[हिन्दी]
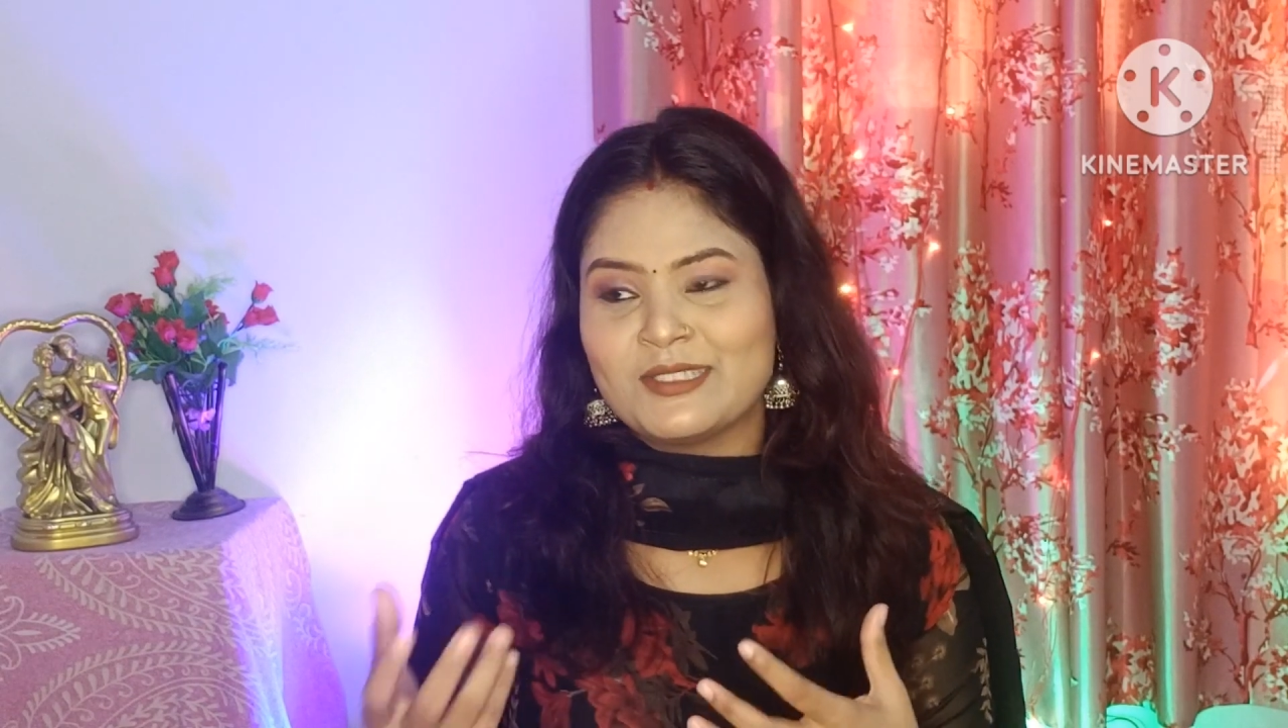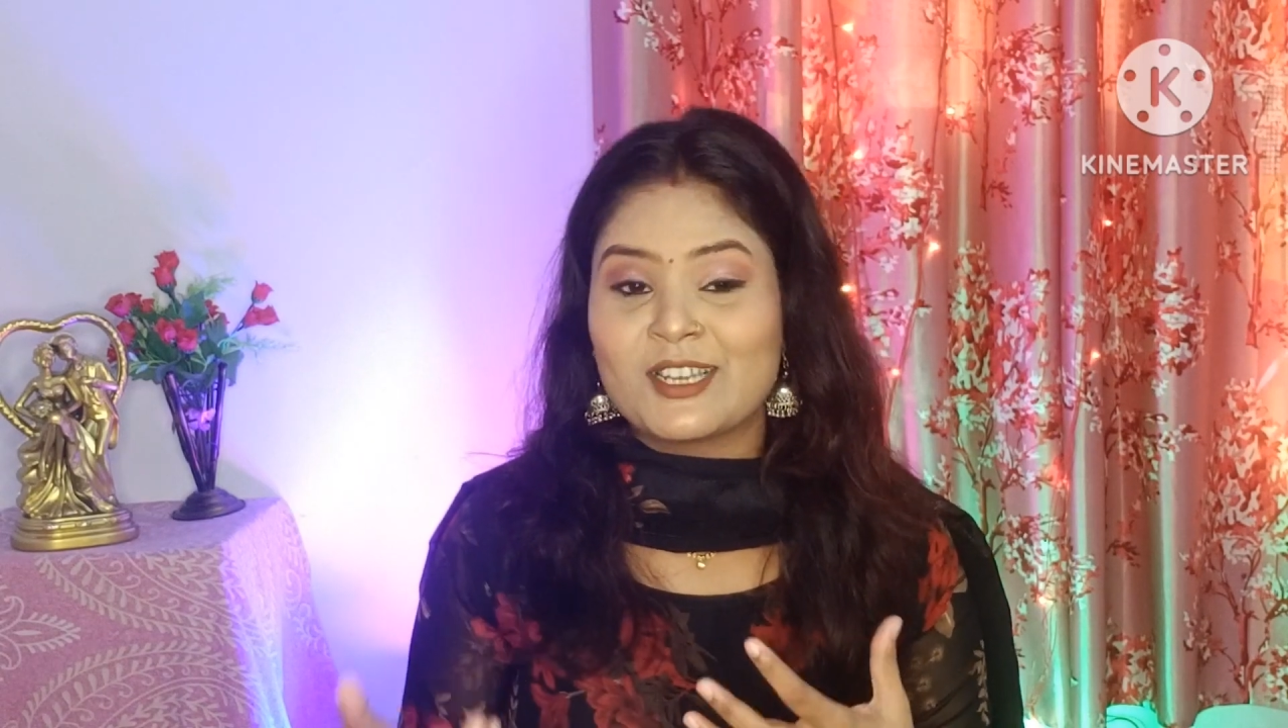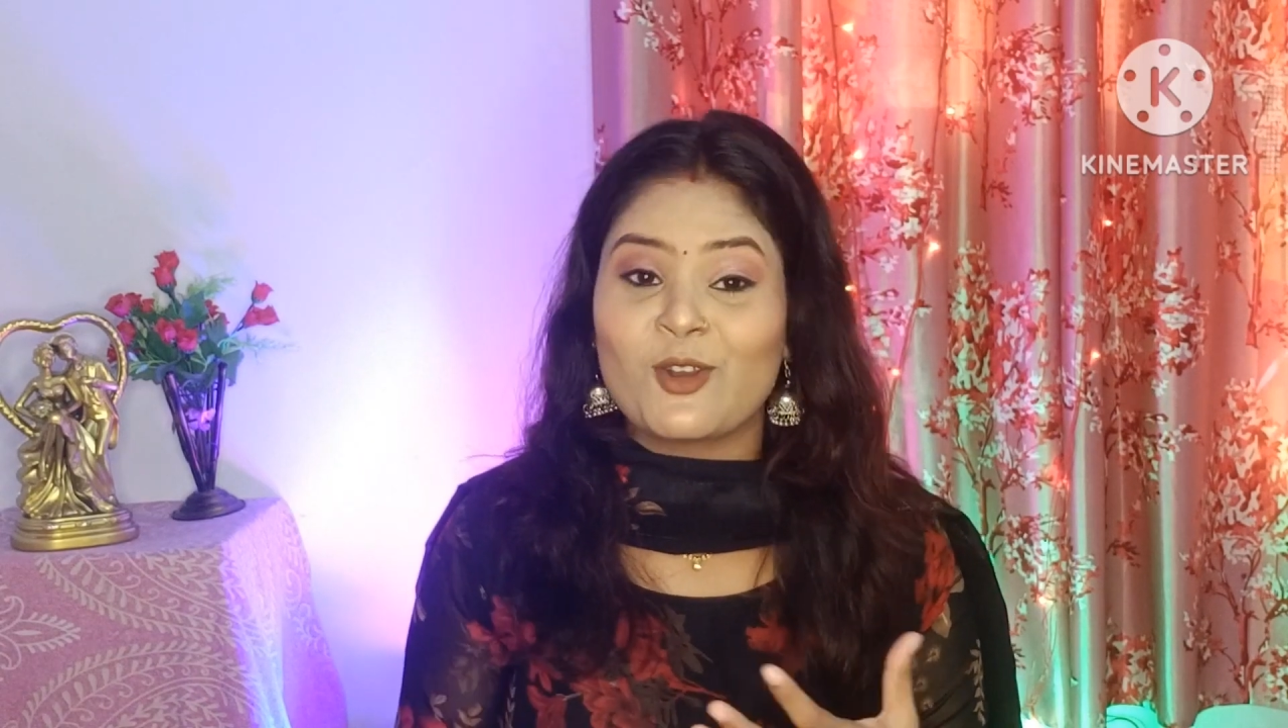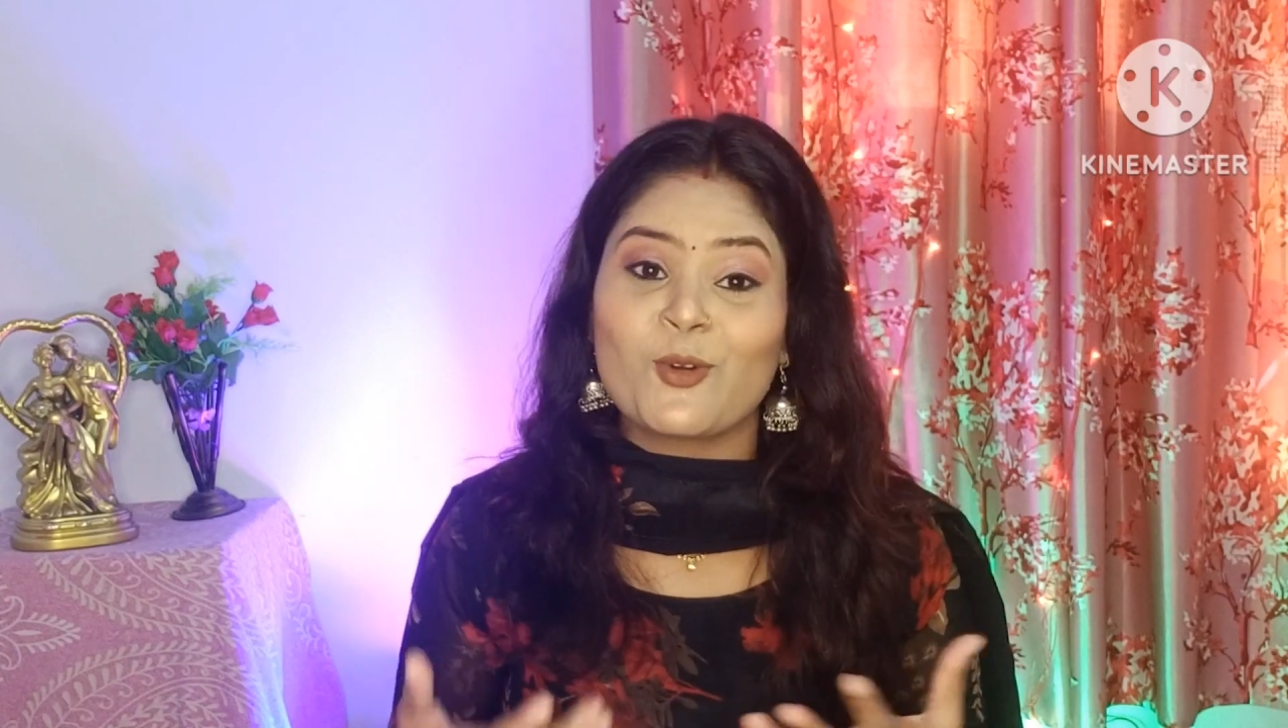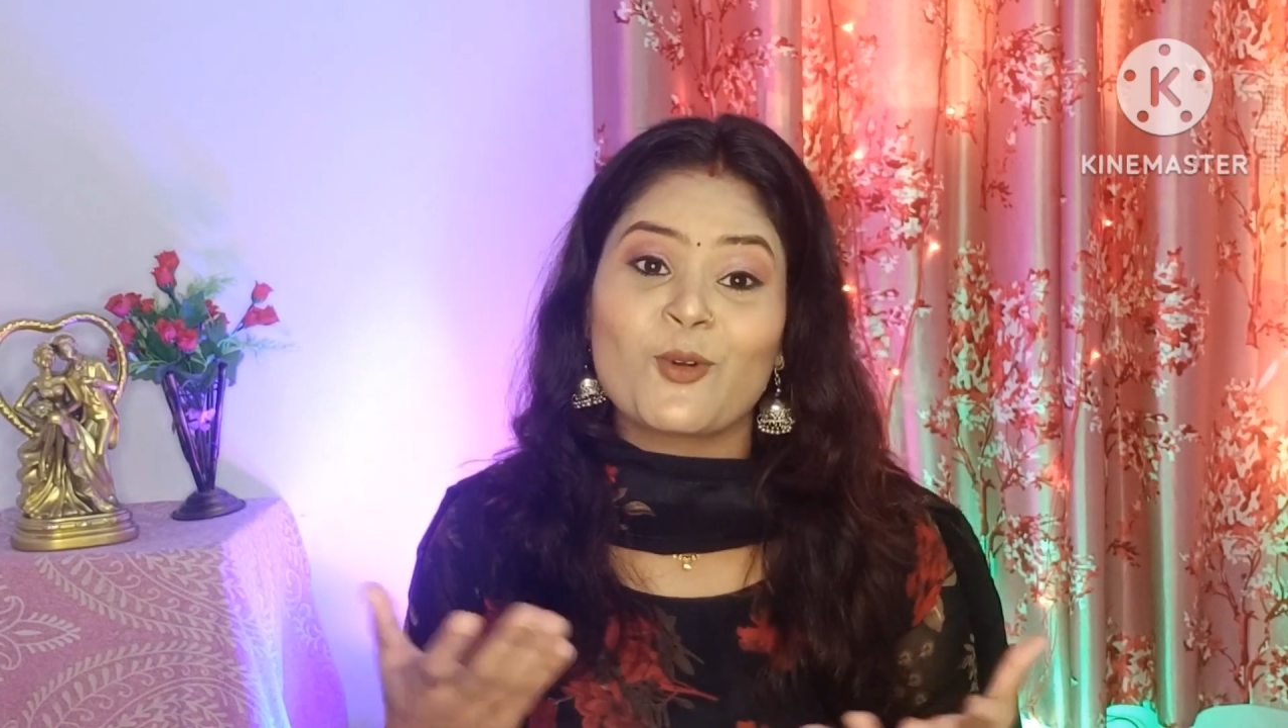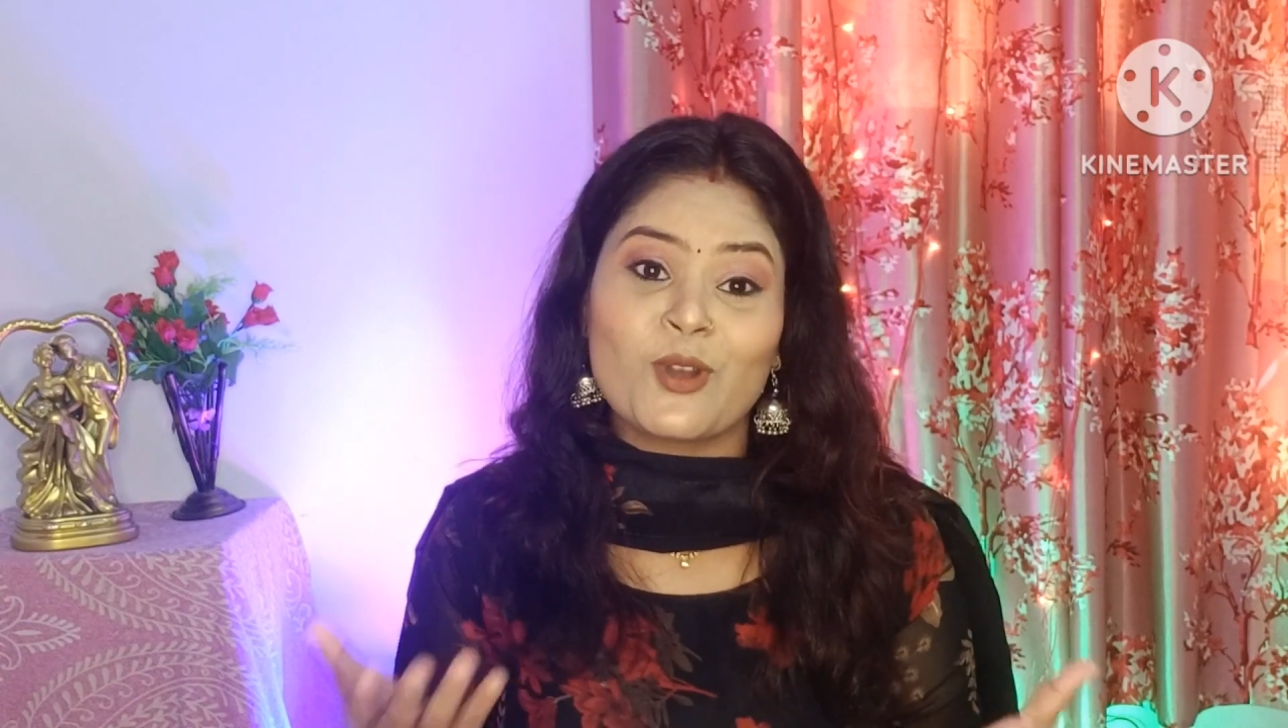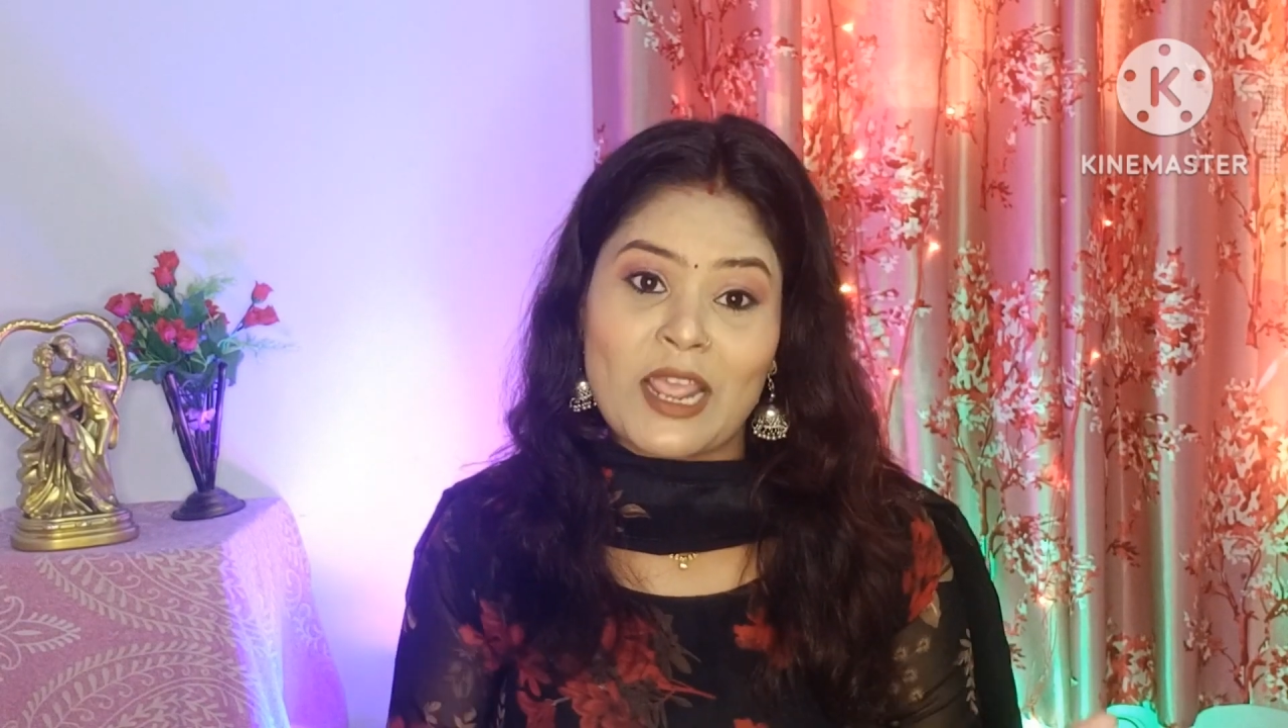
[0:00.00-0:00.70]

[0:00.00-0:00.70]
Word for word: जिन लोगों को